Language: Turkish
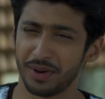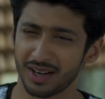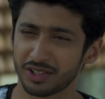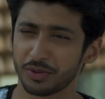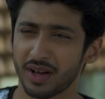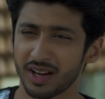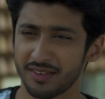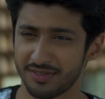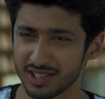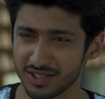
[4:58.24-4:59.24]
Felsefeni
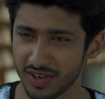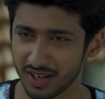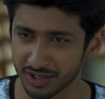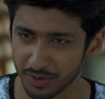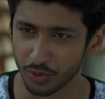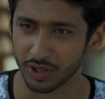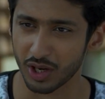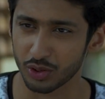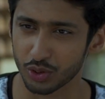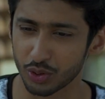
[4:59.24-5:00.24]
bitirdiysen
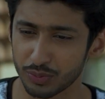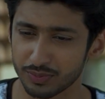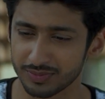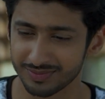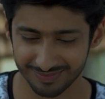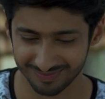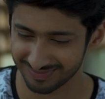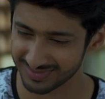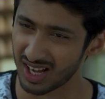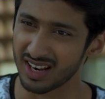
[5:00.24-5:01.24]
yemeğimizi yiyip gidelim mi?
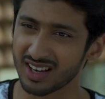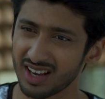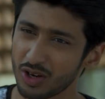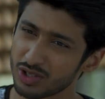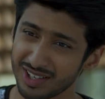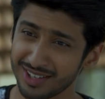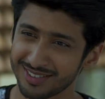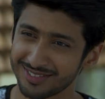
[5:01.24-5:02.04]
Lütfen, hadi.